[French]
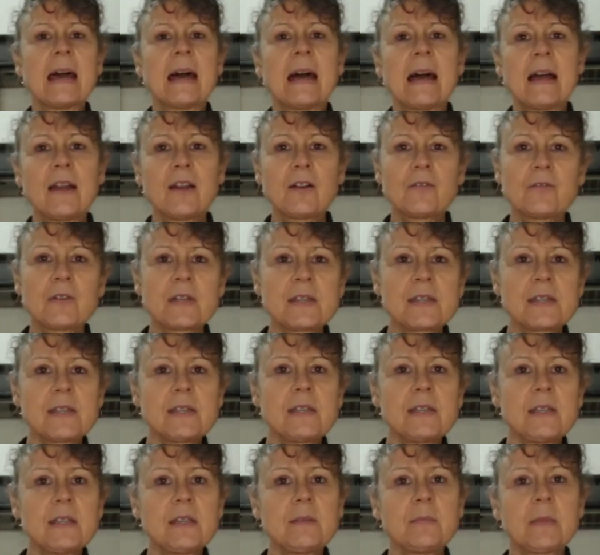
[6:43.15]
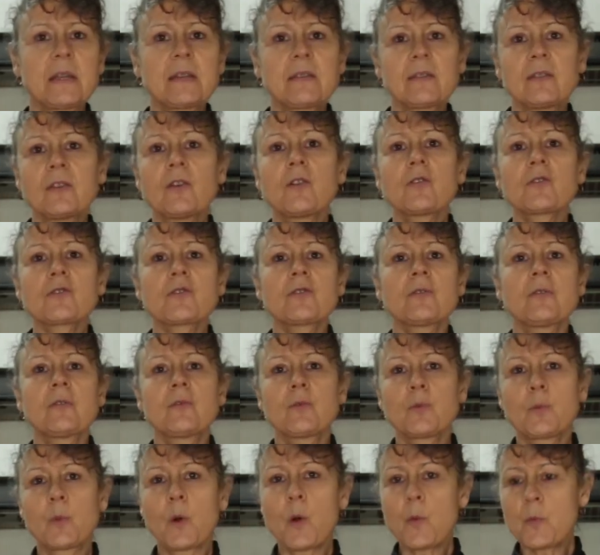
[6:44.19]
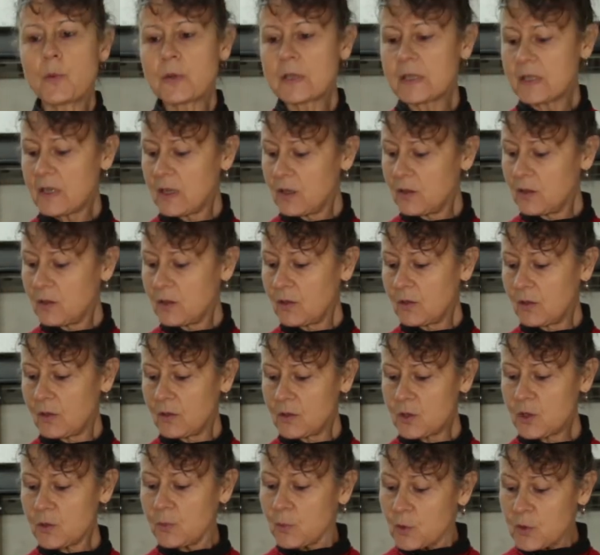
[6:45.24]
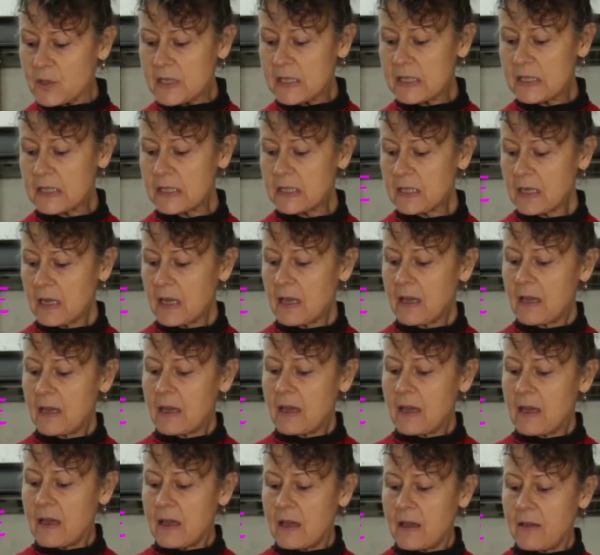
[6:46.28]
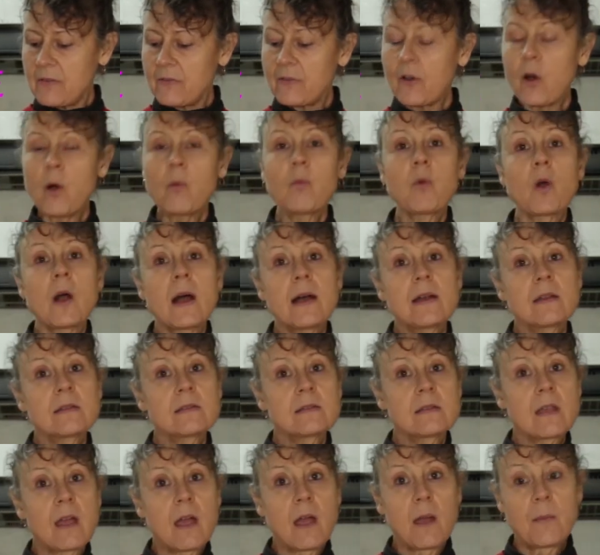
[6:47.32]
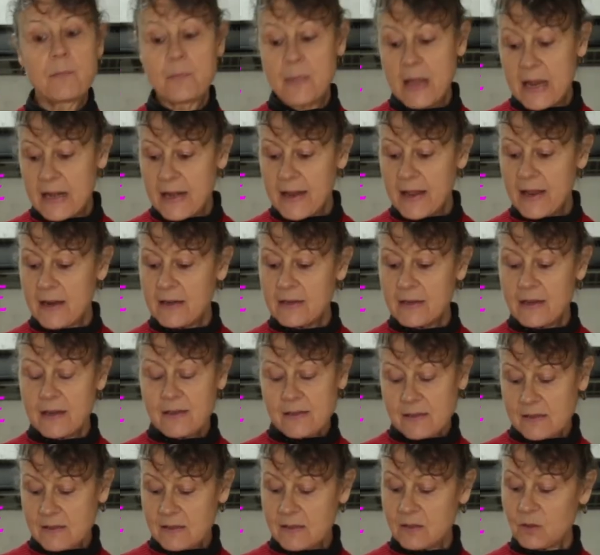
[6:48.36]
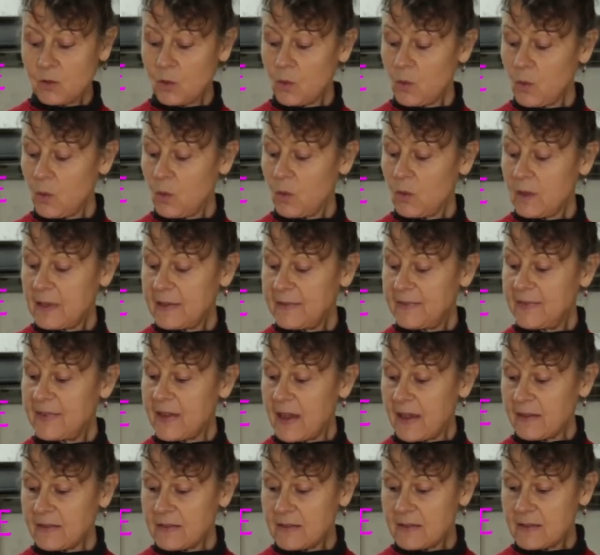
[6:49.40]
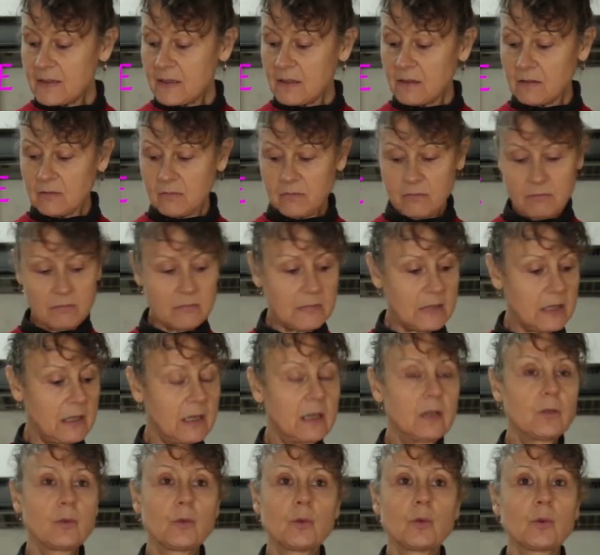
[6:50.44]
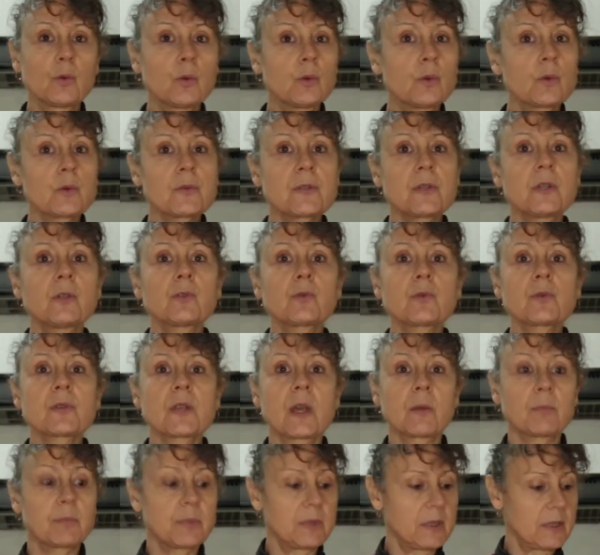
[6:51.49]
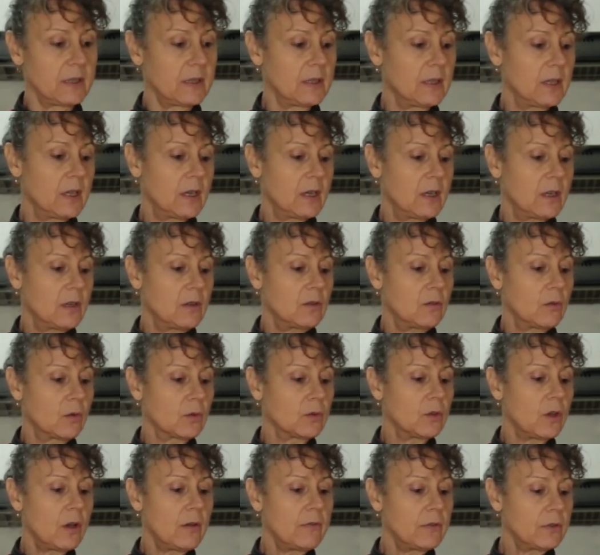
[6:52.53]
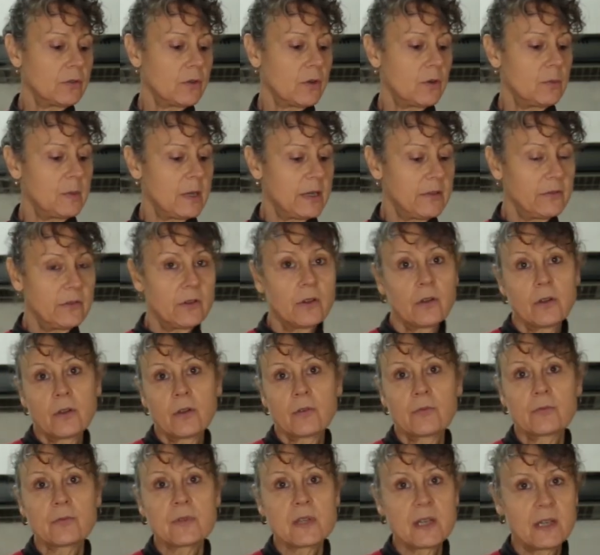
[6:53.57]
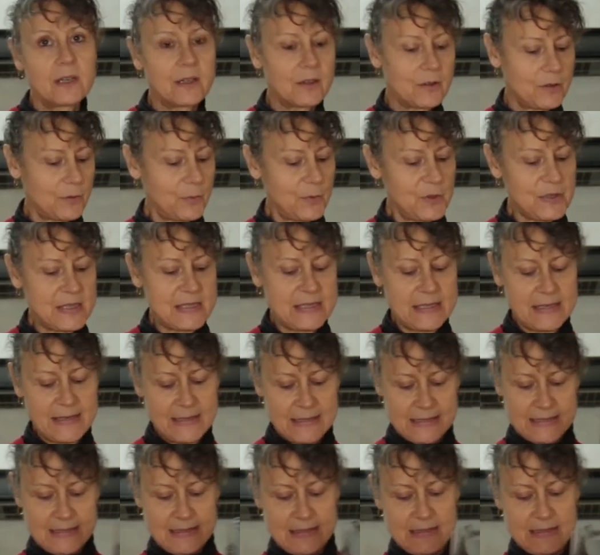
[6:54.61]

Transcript: Alors voici, maintenant, je vais vous proposer un smoothie framboise, banane, citron, date et de l'eau. C'est tout simple. Donc dans votre blender, vous allez commencer